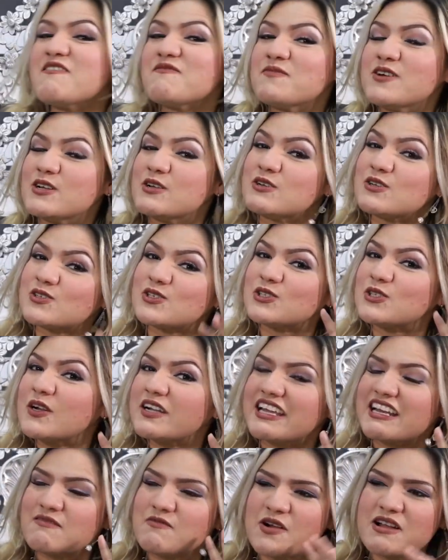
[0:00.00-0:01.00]
Bueno, nosotros
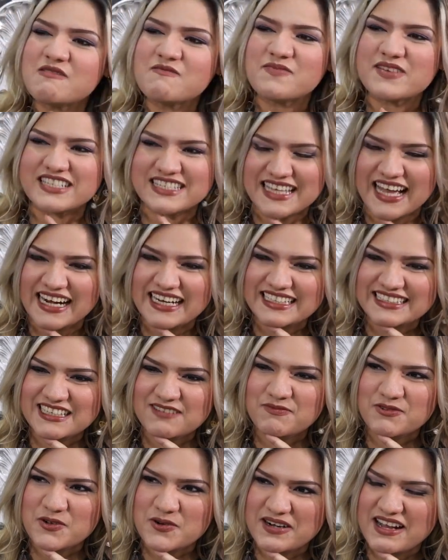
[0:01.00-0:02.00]
queremos empezar
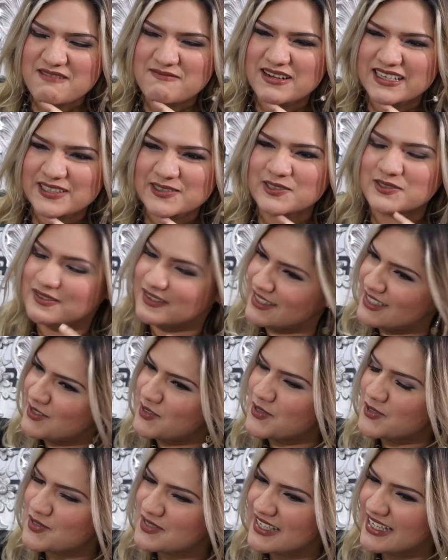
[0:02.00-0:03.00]
este programa
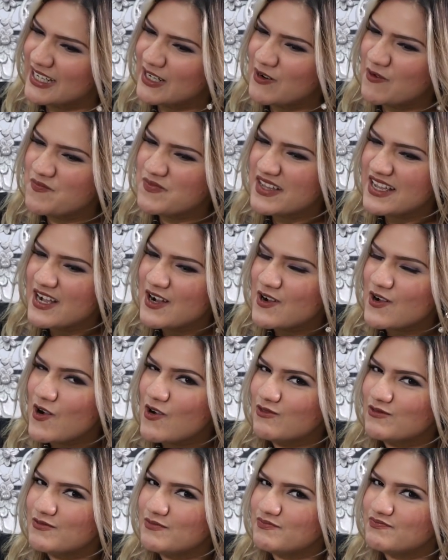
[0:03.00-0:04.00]
contigo, Joselo,
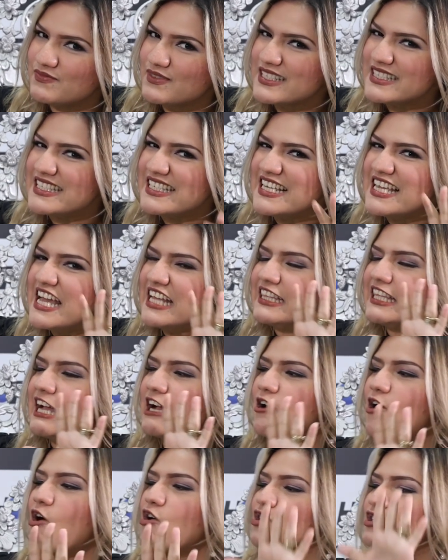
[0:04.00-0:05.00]
con
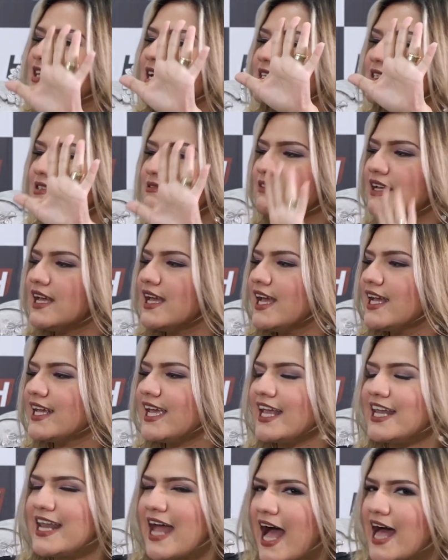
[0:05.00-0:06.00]
siete cosas
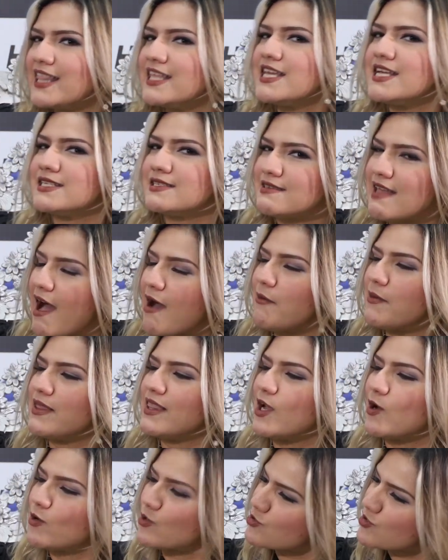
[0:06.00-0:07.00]
que nadie sabe
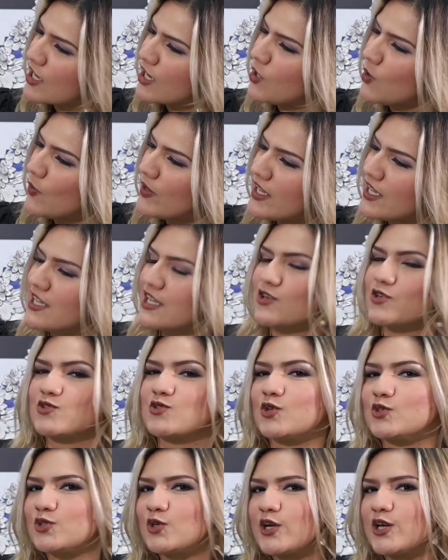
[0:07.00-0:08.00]
de Joselo y que
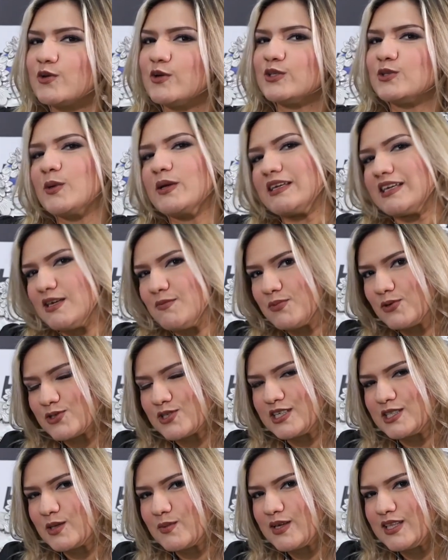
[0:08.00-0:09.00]
nosotros en nuestro equipo
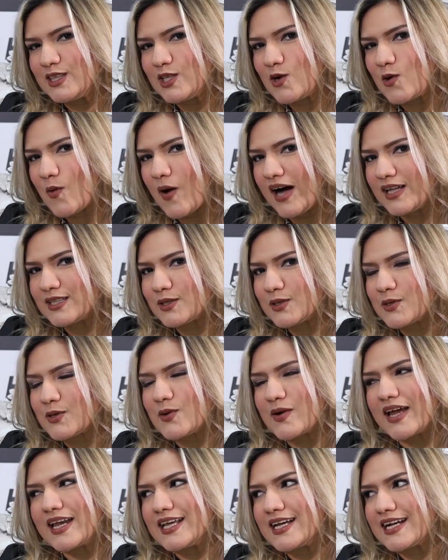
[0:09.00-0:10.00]
724
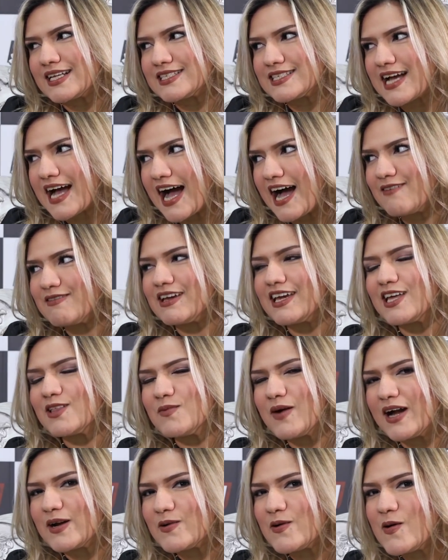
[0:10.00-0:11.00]
con Erika Chávez,
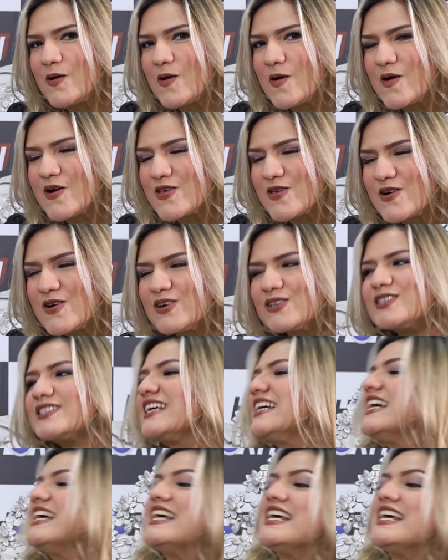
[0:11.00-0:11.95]
Eduardo Hoyos,